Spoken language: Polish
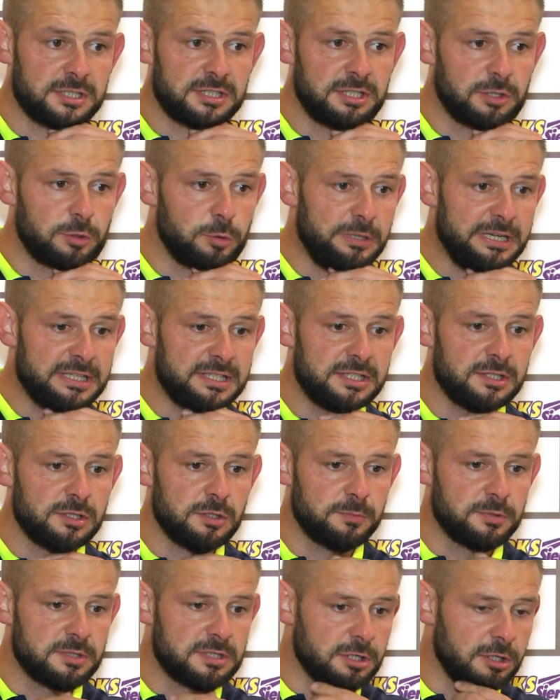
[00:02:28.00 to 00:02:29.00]
sytuacji z
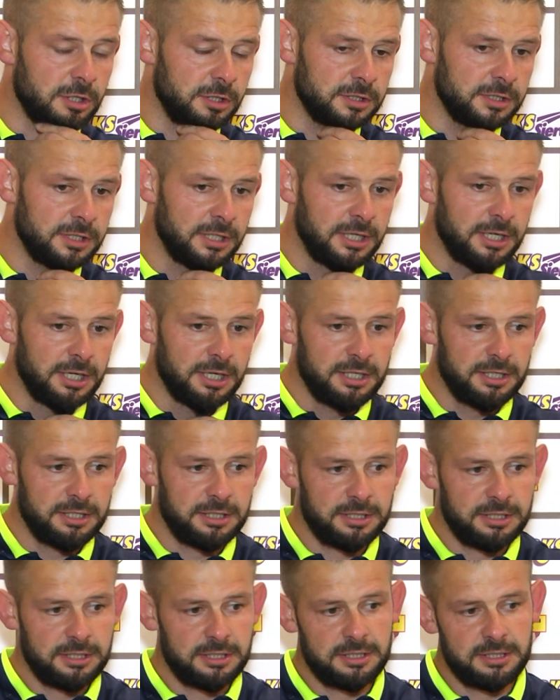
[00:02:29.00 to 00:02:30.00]
obu stron.
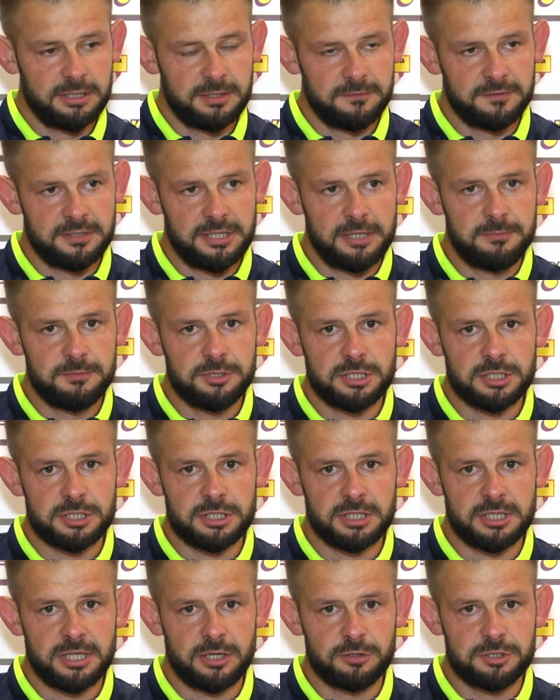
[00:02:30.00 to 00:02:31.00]
E, wydaje mi się,
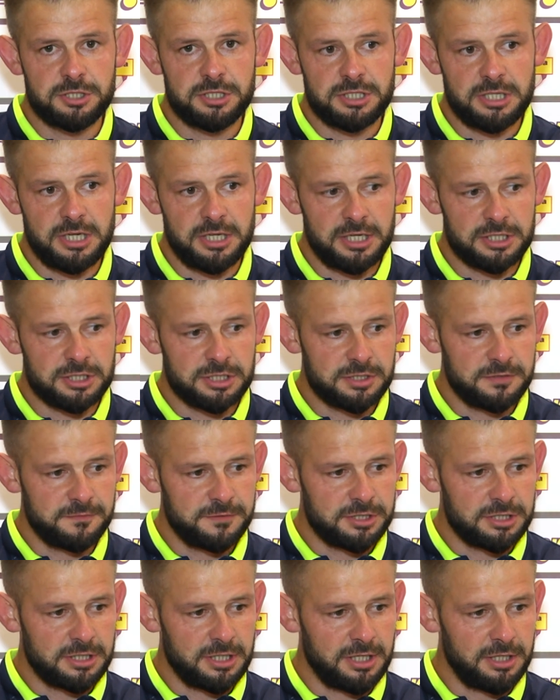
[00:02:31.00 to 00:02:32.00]
że tego ciśnienia
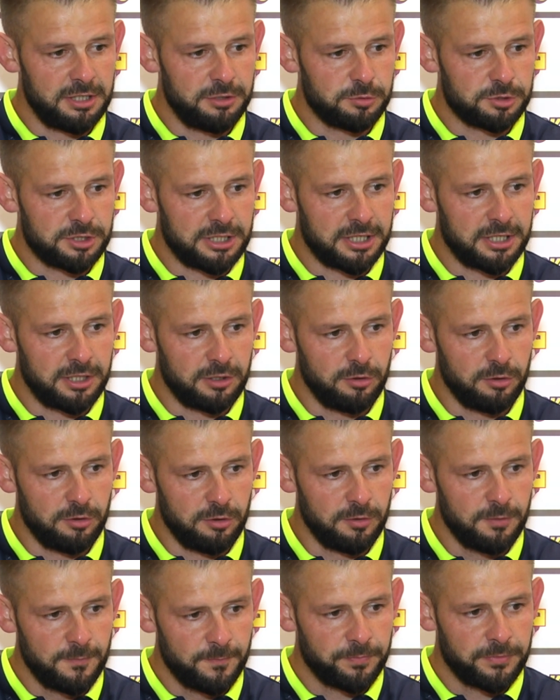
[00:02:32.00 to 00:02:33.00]
rzeczywiście już
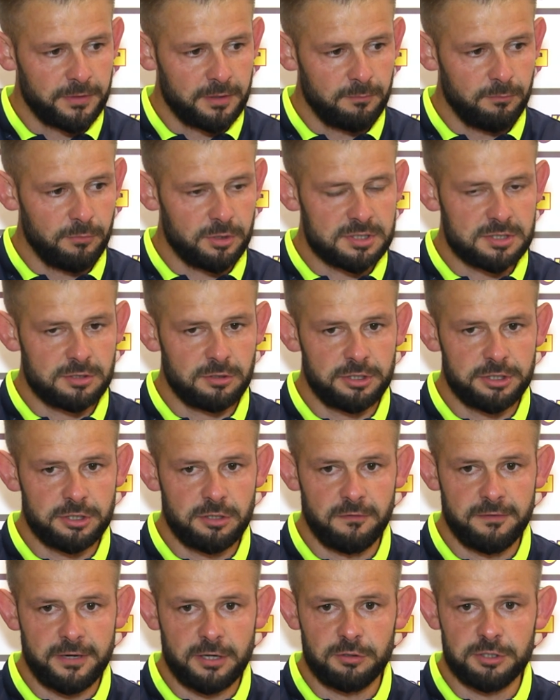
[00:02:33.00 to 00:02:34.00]
takiego mocno
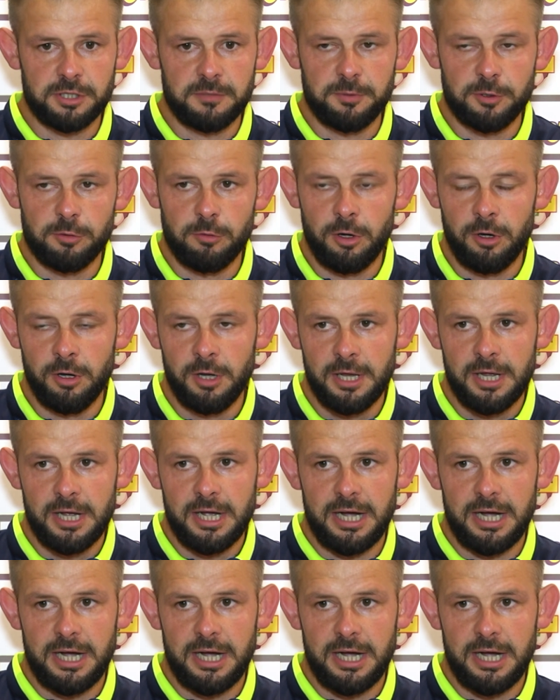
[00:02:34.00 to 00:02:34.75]
ligowego nie było,